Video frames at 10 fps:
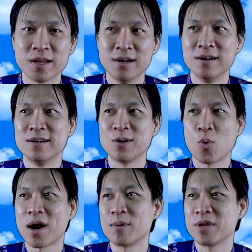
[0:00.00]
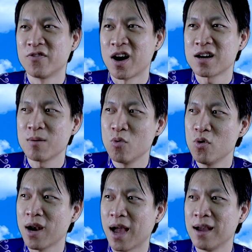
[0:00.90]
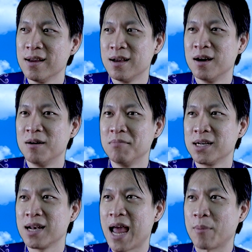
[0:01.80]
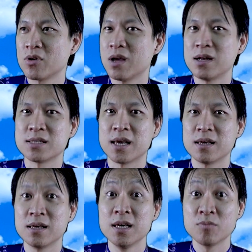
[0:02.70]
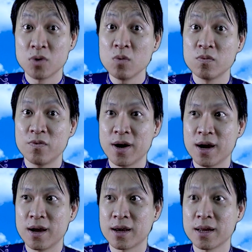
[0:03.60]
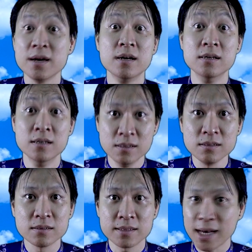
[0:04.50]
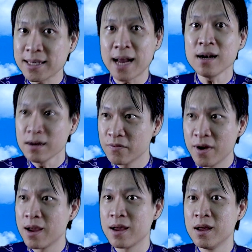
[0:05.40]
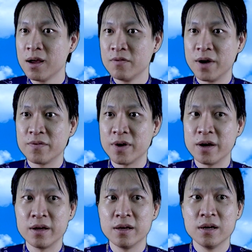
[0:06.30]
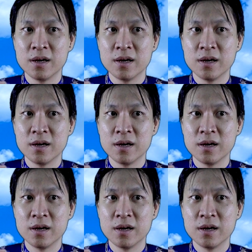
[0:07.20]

À, Quang Lâm thì vẫn rất muốn là à, mình làm có thể là sẽ nghiêm túc về cái đường hướng chắc chắn về về về